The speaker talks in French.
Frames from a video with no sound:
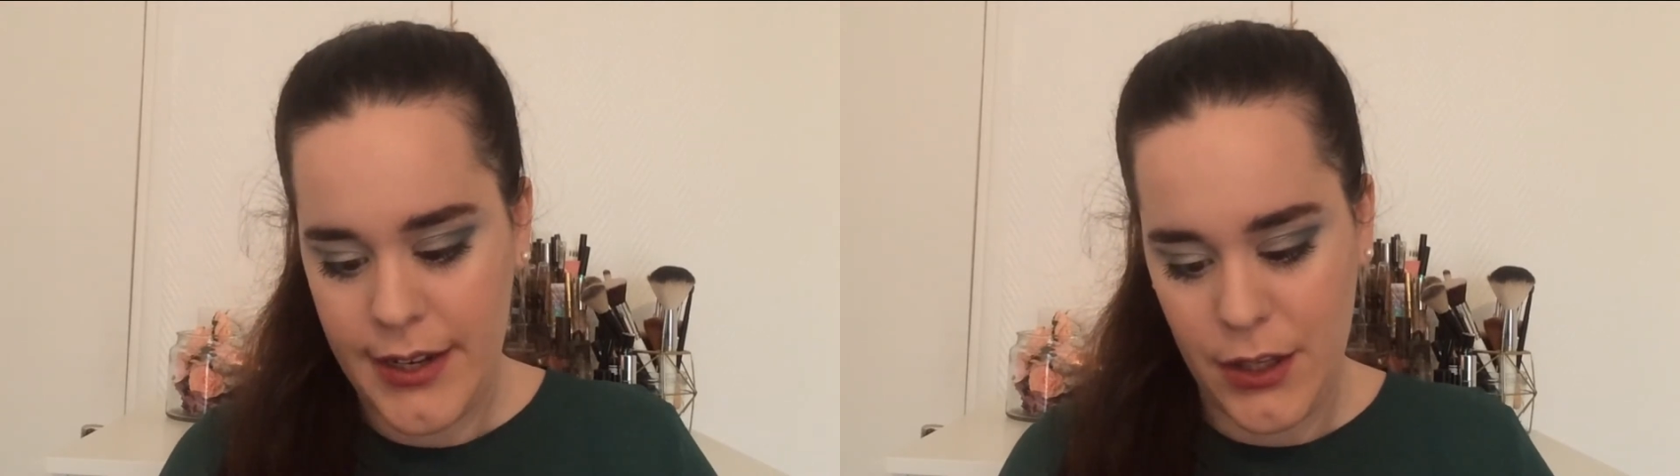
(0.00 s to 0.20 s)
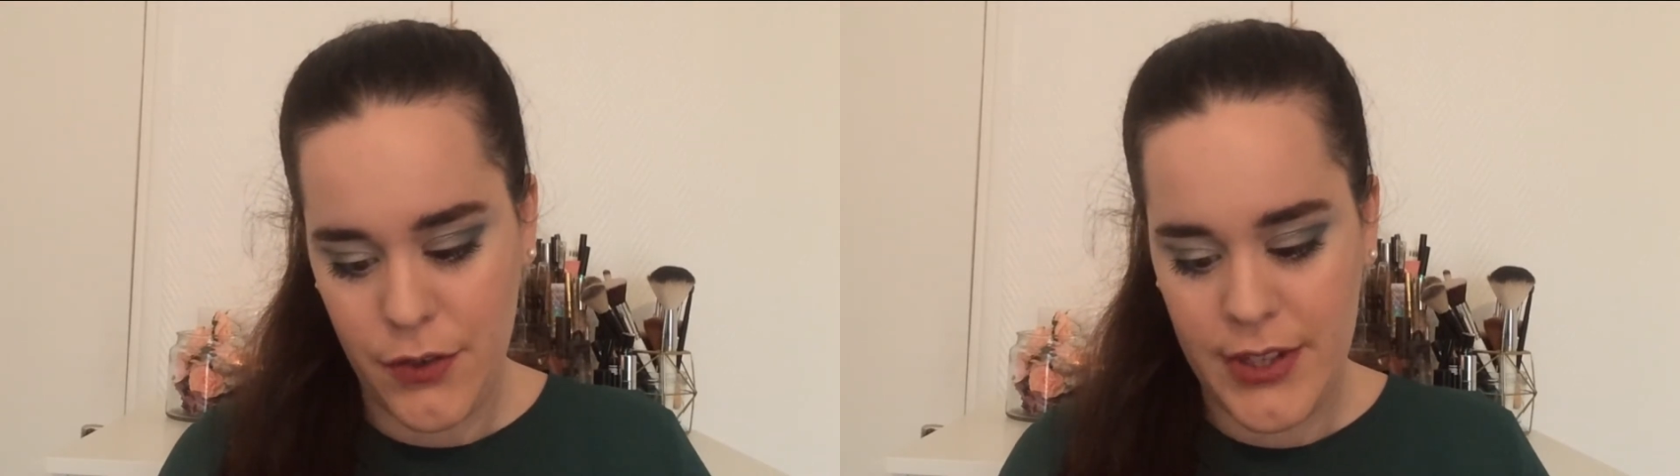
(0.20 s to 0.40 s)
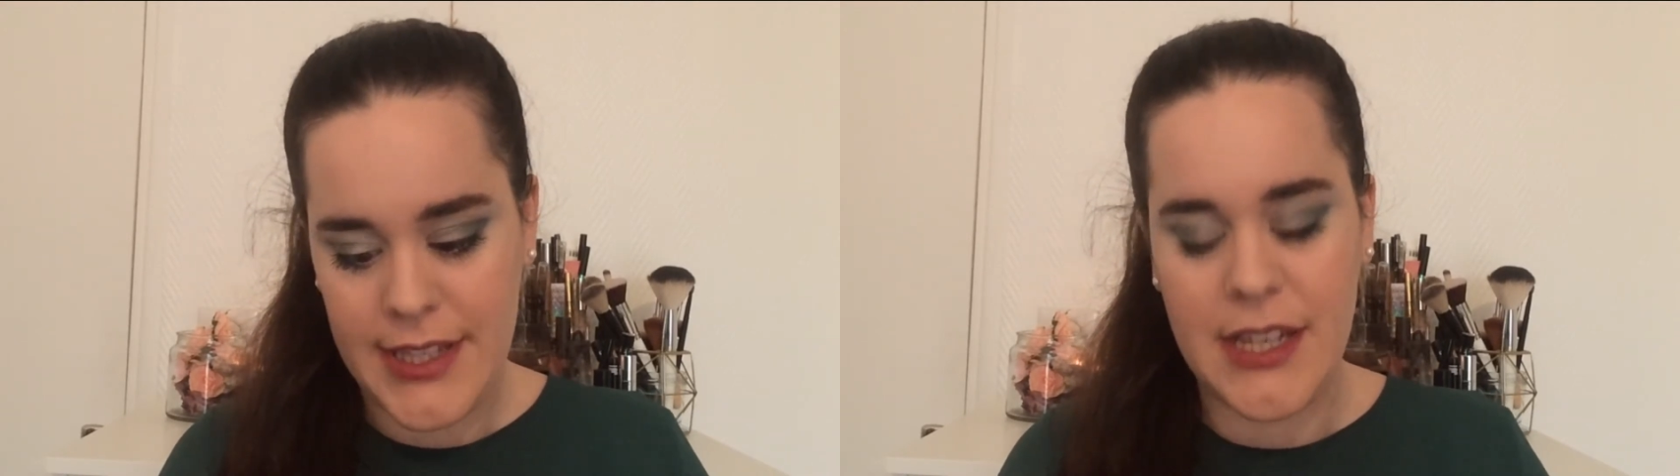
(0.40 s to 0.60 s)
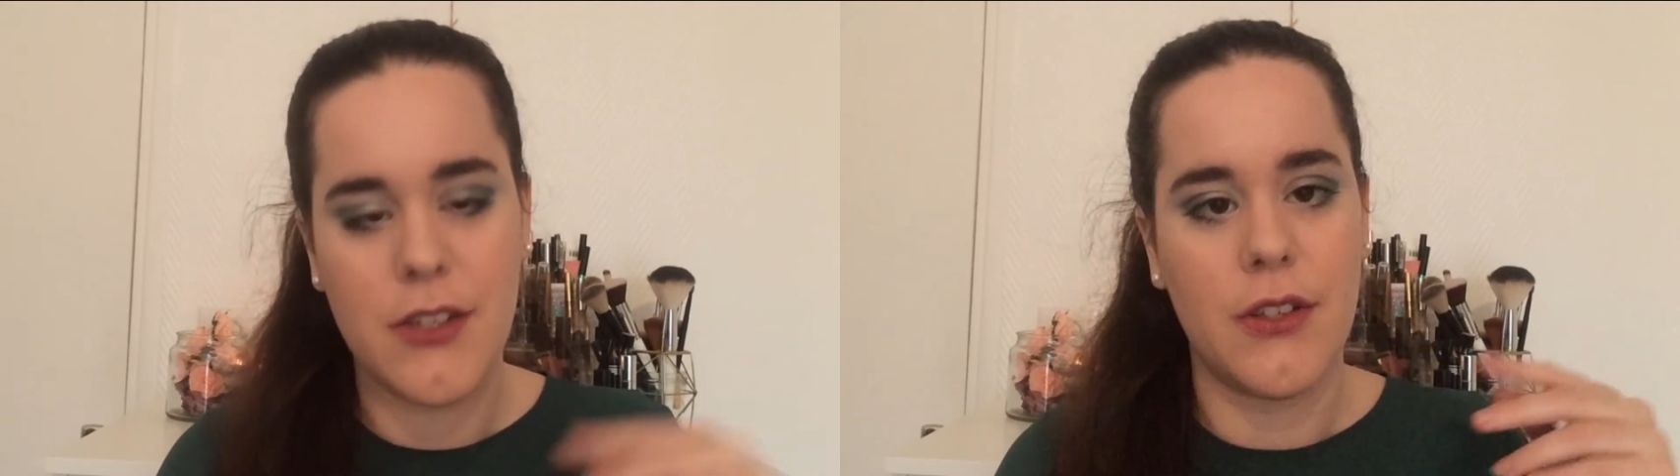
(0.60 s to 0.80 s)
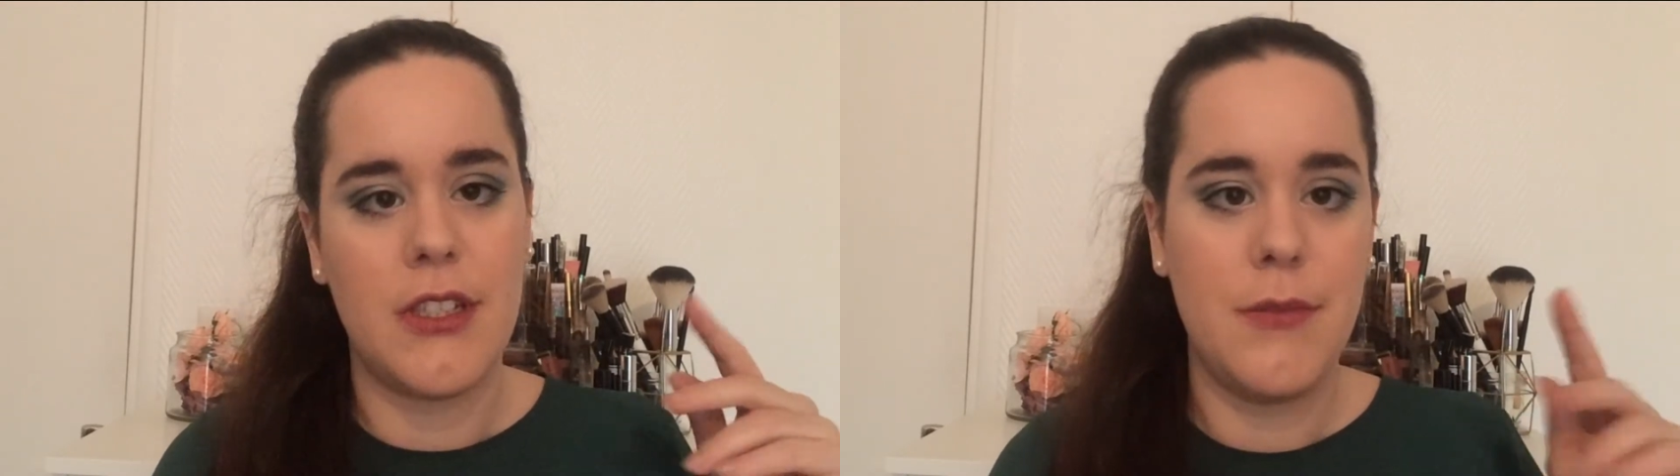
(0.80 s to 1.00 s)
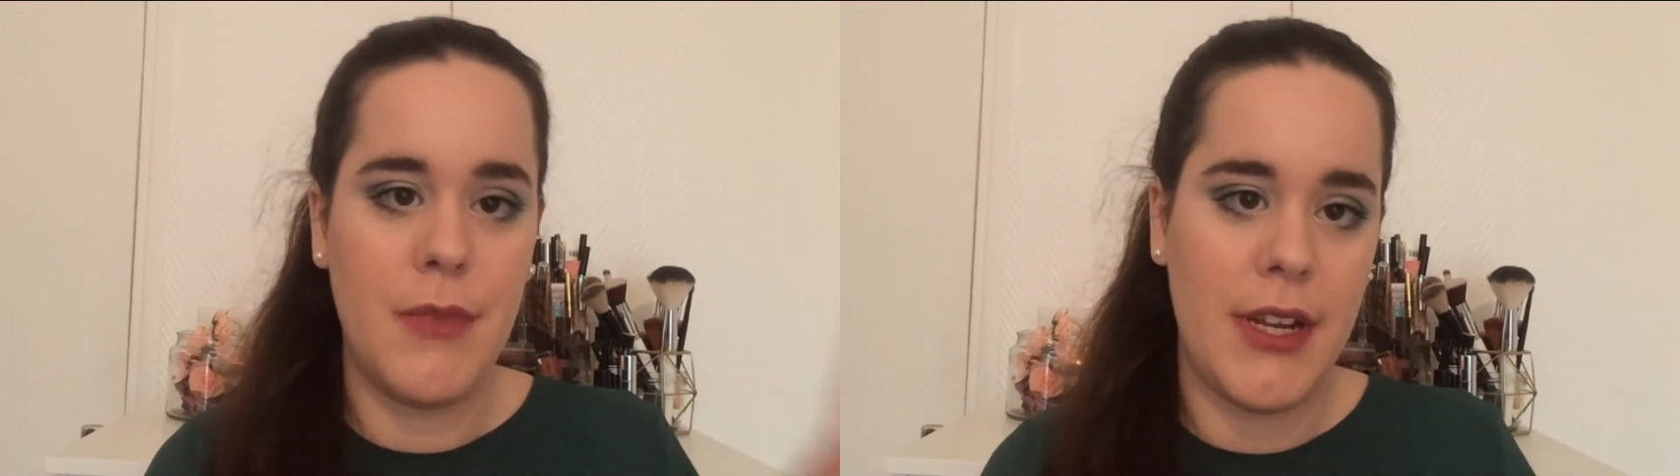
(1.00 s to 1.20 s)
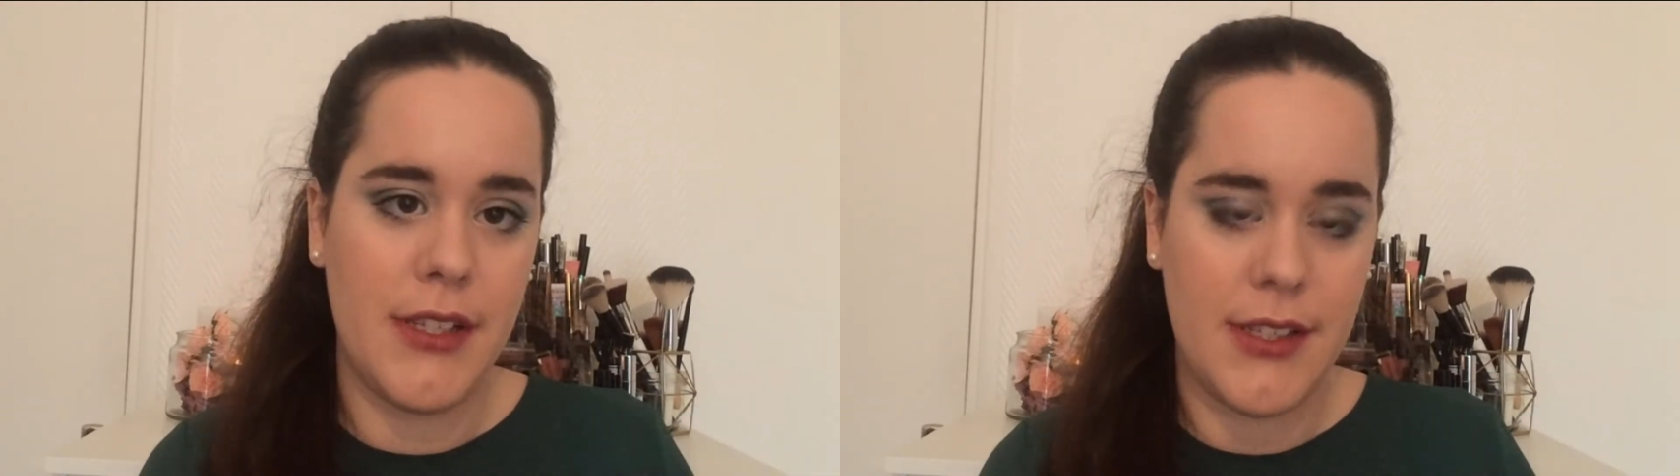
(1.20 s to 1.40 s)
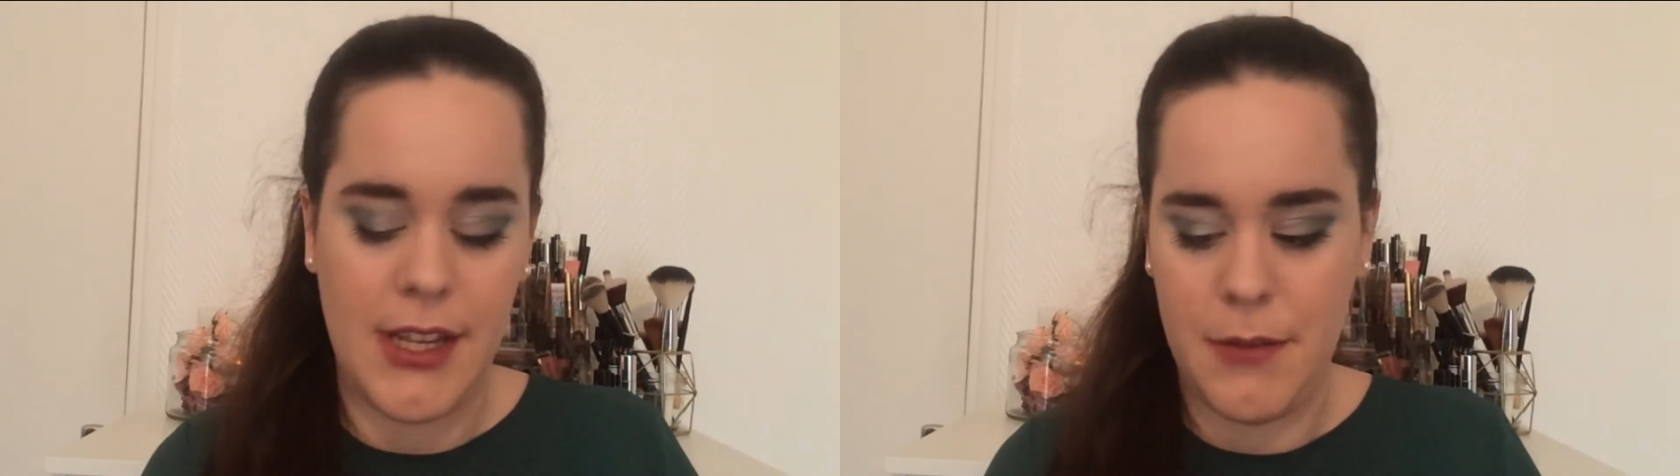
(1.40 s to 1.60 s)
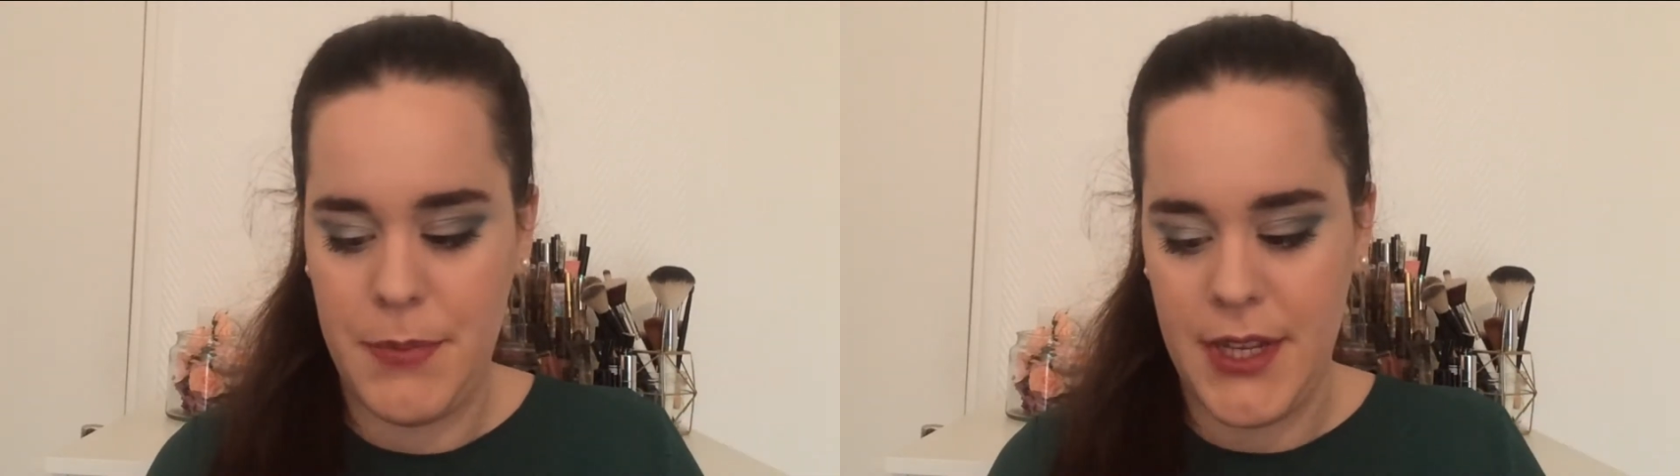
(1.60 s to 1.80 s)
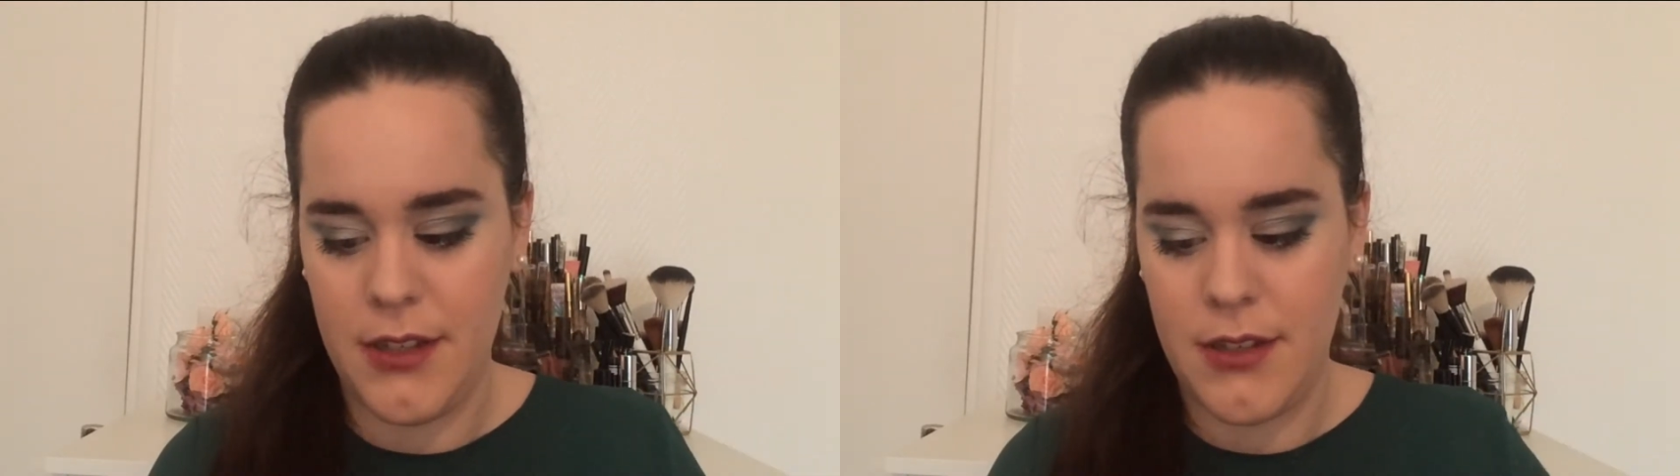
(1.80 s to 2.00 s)
97 centimes les 7
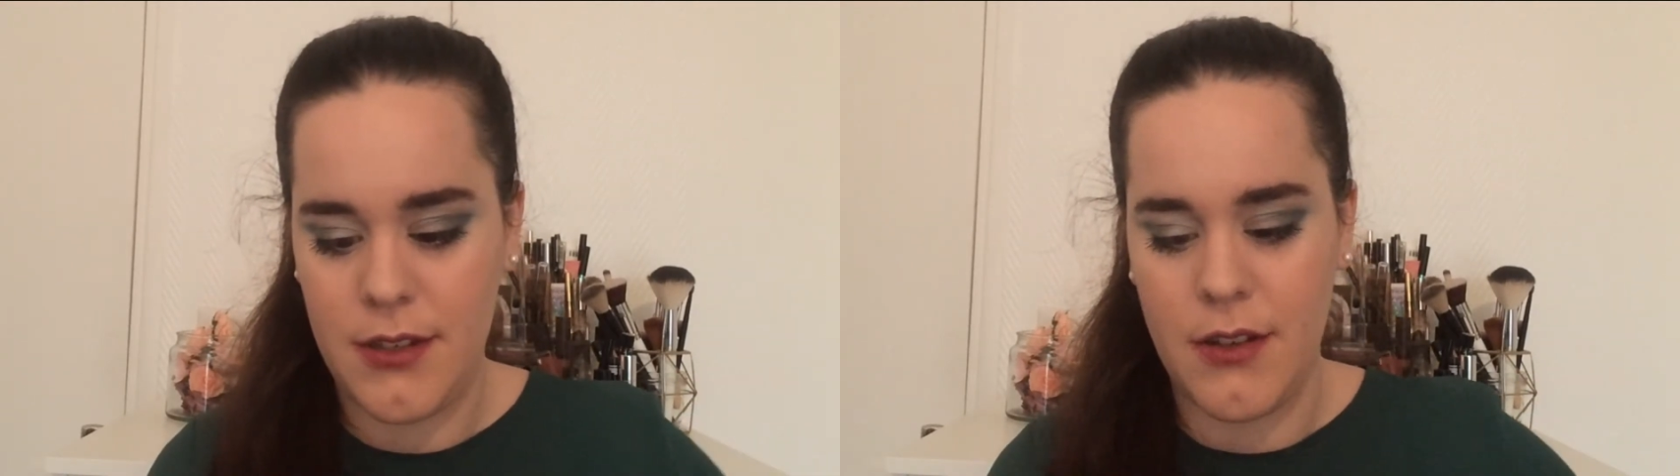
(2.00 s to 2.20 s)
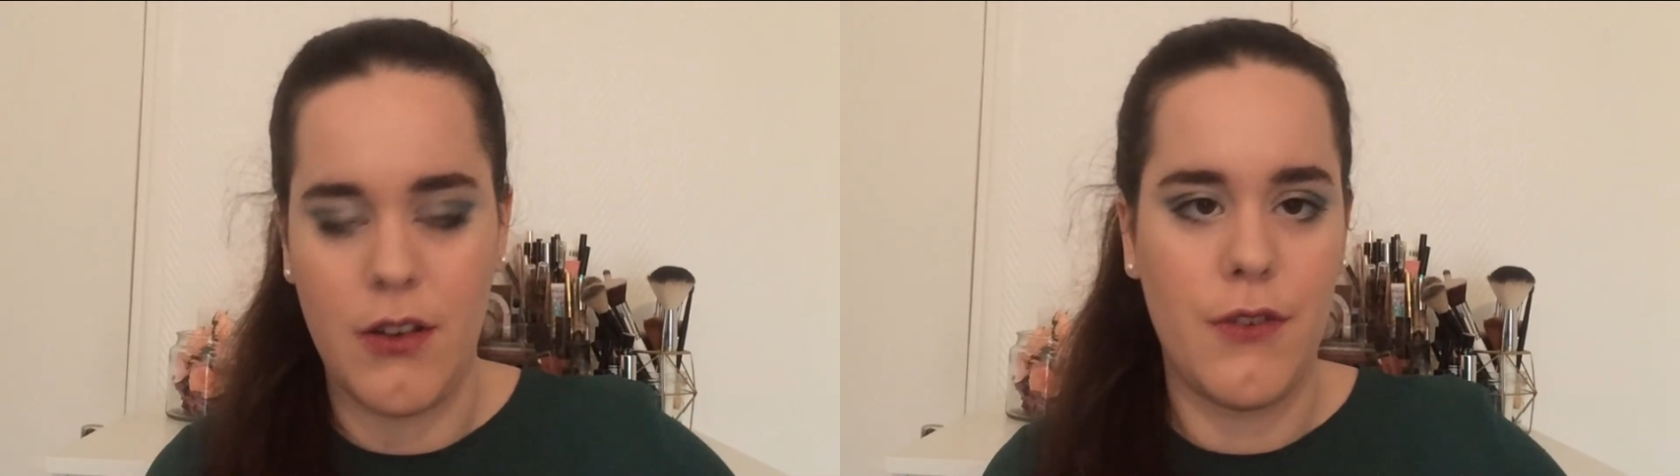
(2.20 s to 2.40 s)
pièces